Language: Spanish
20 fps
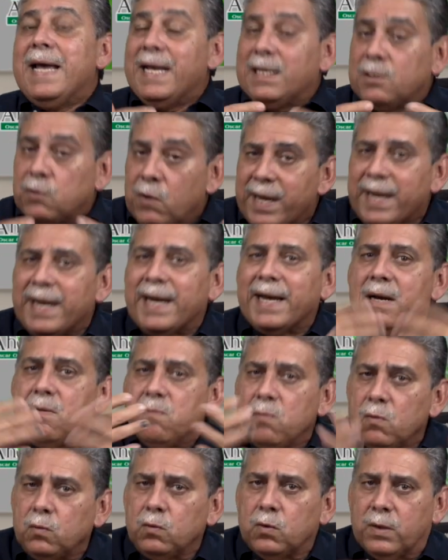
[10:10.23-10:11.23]
Eso es en el
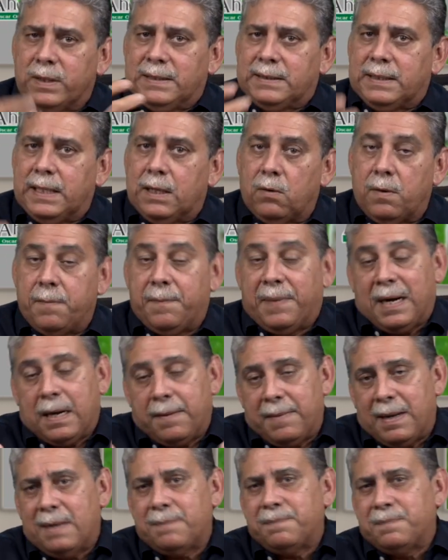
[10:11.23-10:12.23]
mundo entero. En
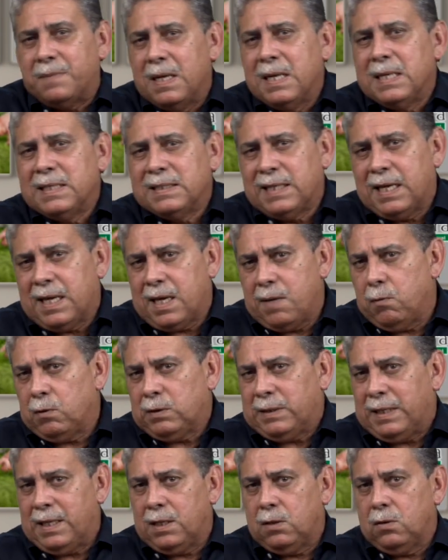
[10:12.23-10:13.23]
Panamá
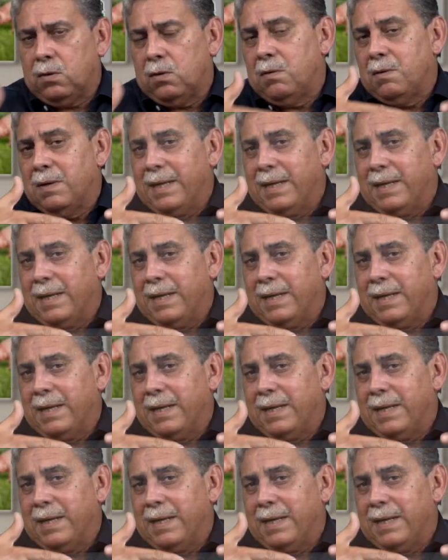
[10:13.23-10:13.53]
seguimos teniendo